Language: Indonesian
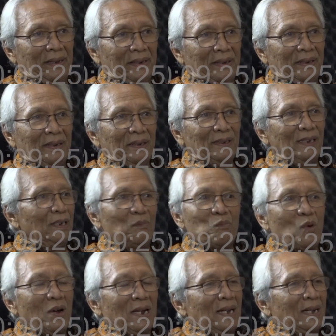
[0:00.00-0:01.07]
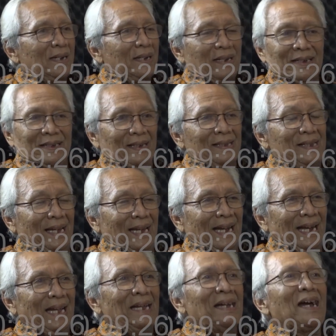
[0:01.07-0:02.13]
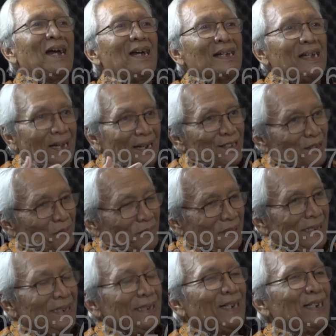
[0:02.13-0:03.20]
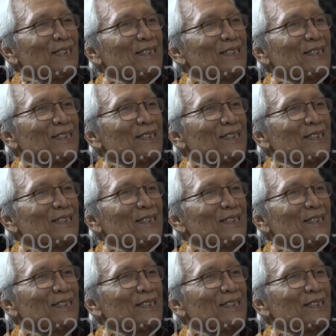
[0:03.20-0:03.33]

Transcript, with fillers: Ya. ya. Jadi bukan angka rekayasa angka resmi yang